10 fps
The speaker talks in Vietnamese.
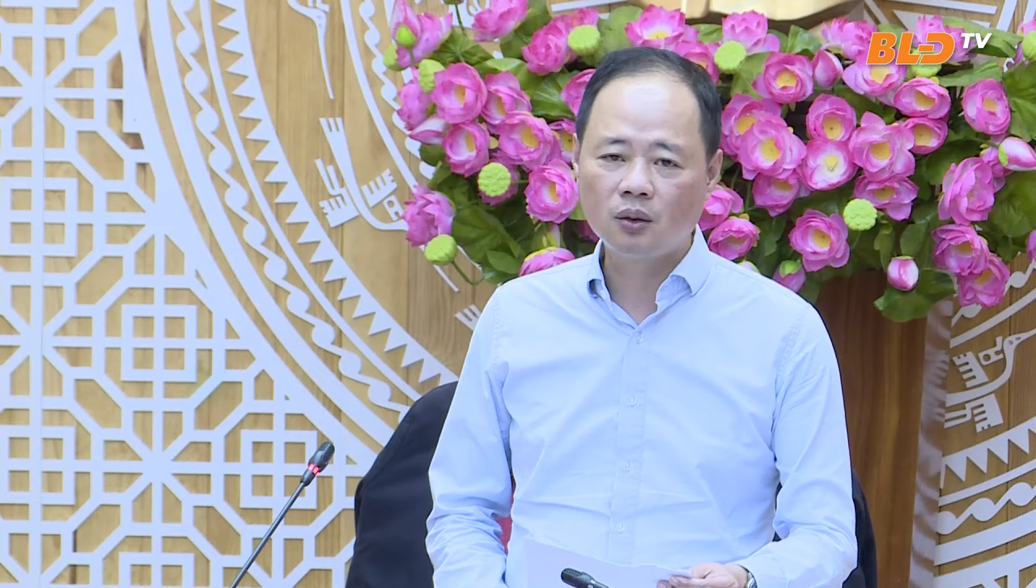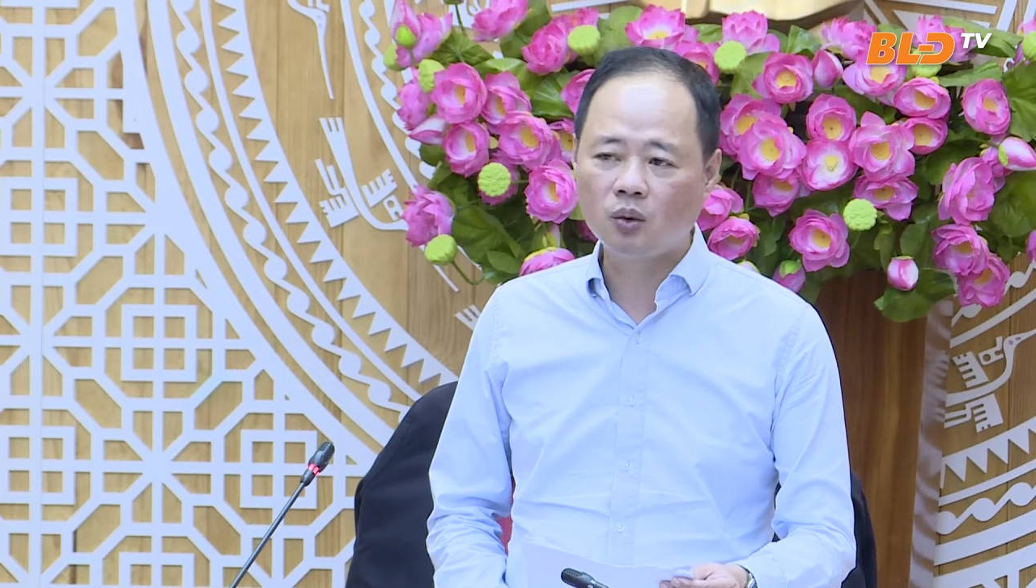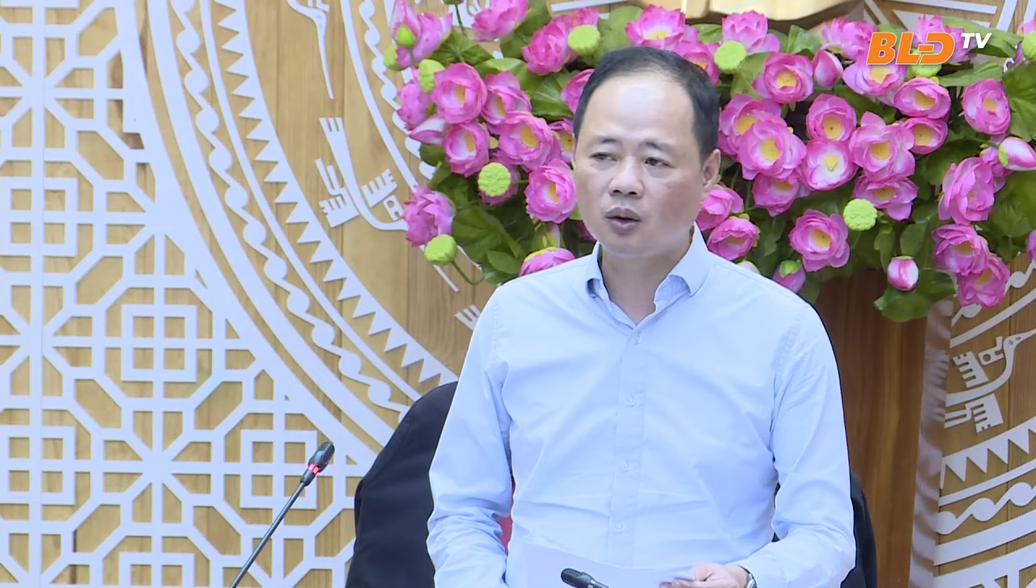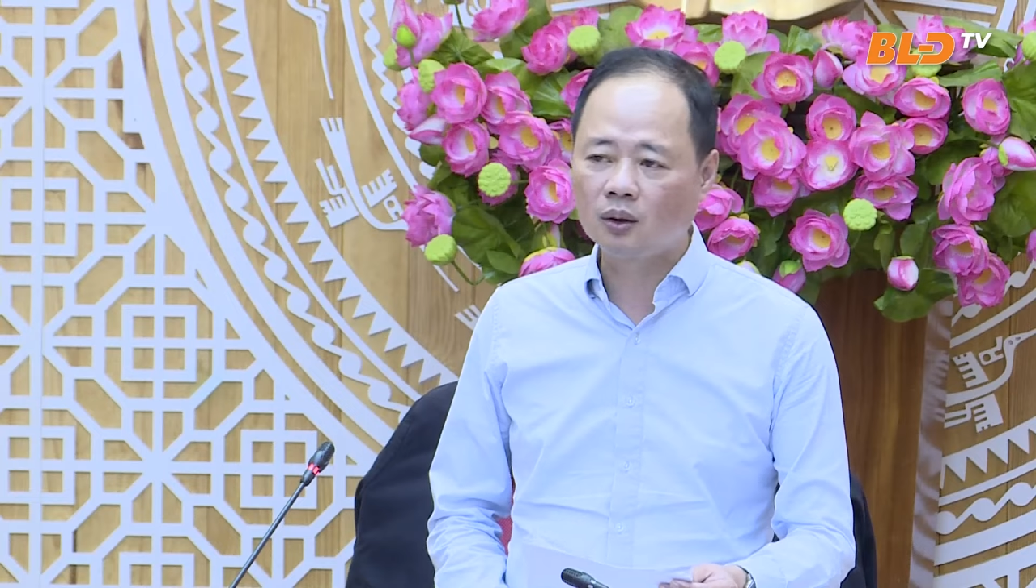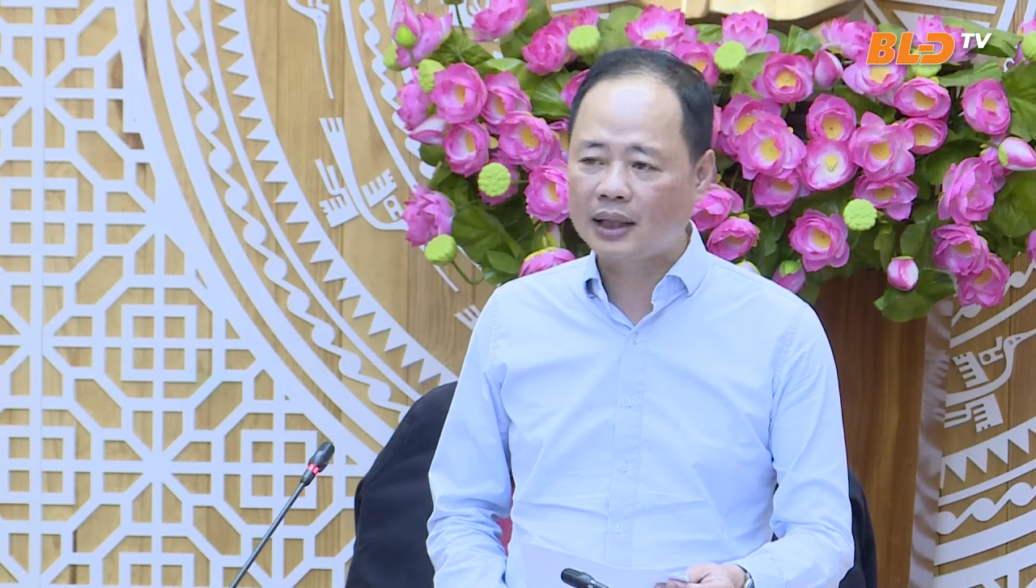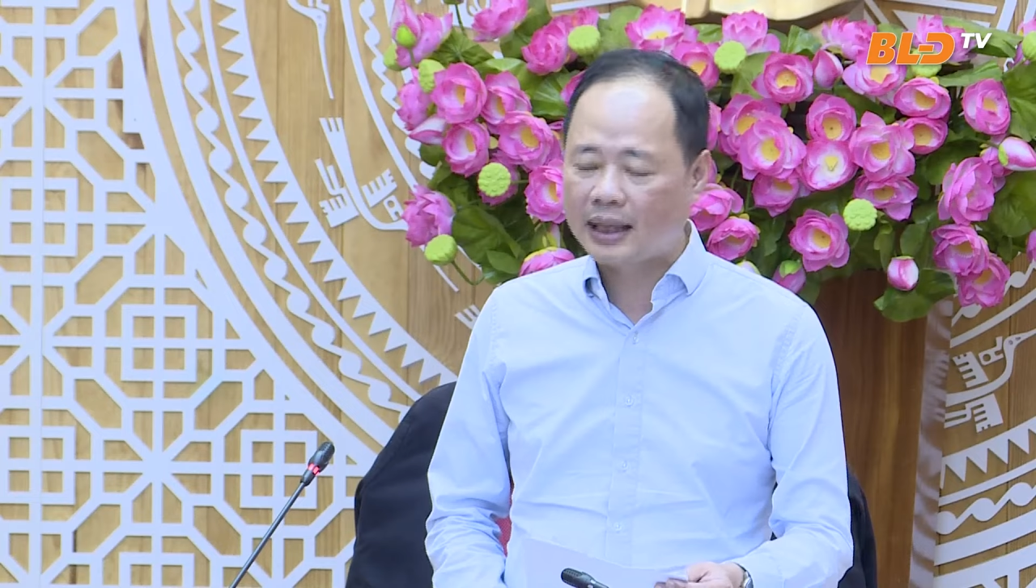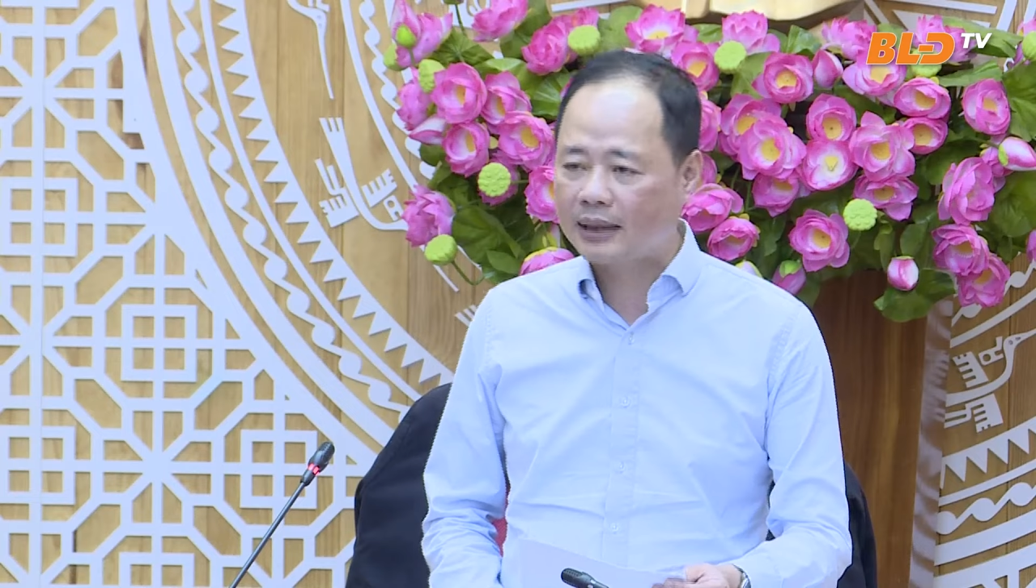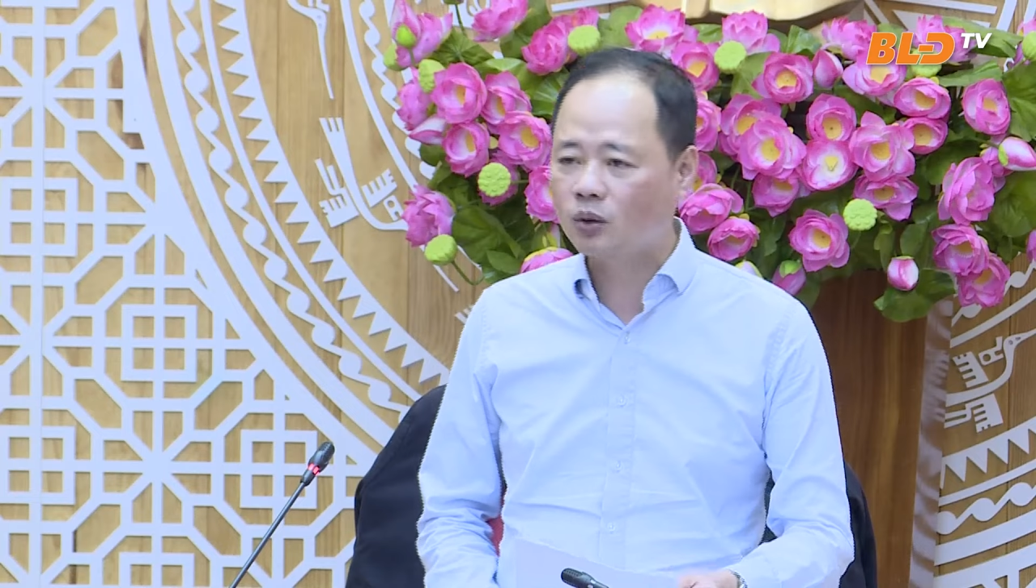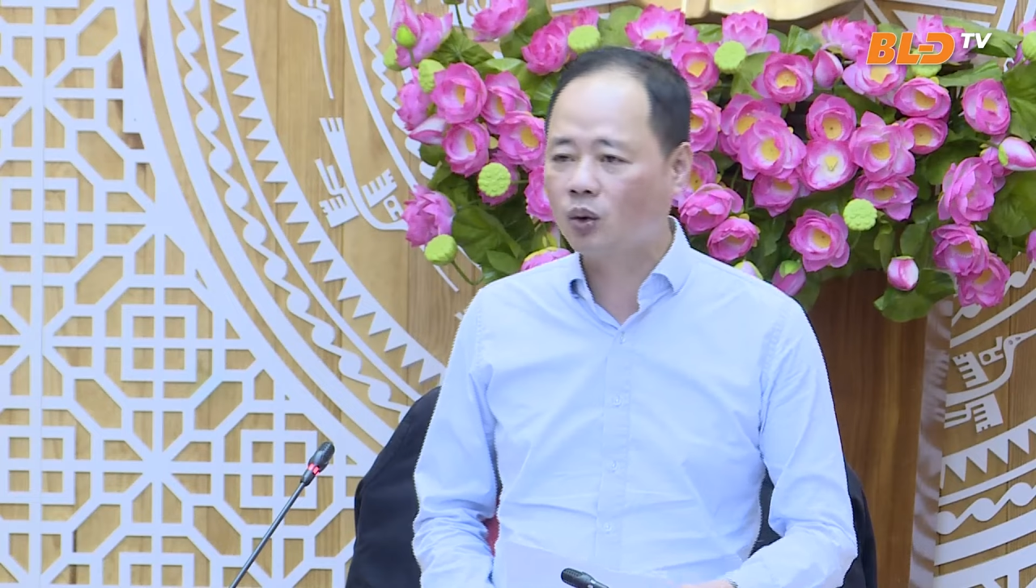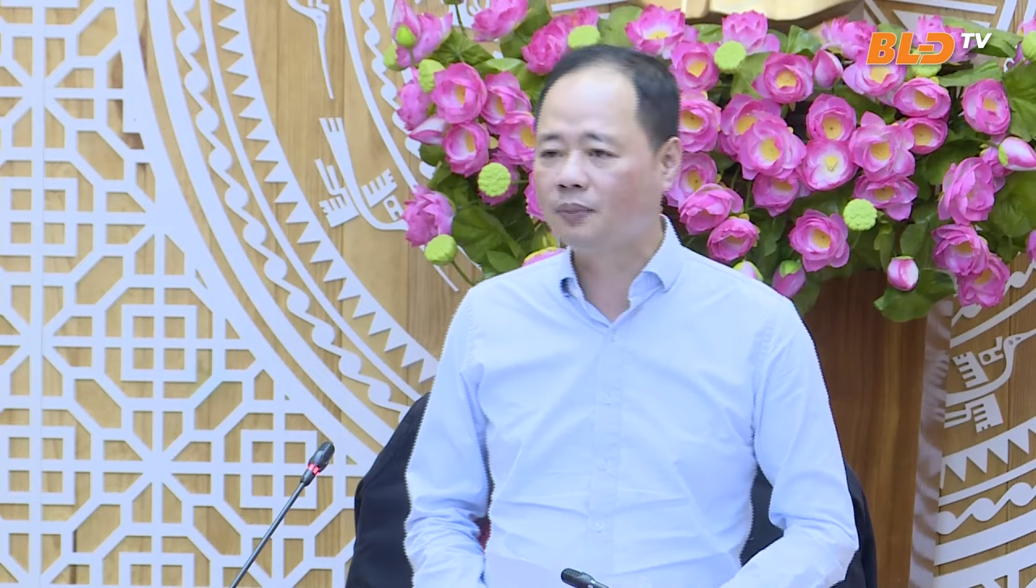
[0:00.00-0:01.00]
của Đà
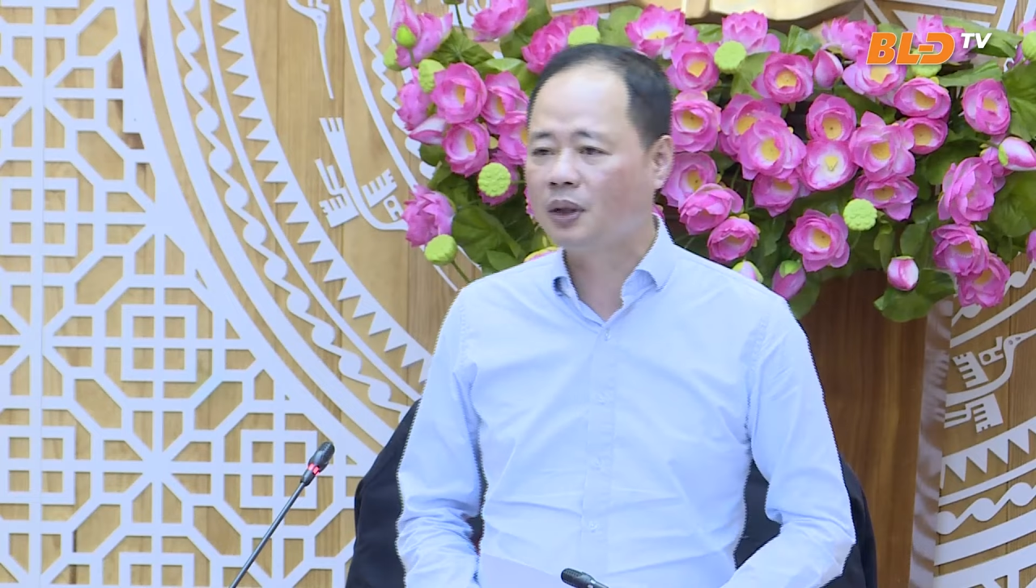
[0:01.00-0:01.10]
Lạt của Lâm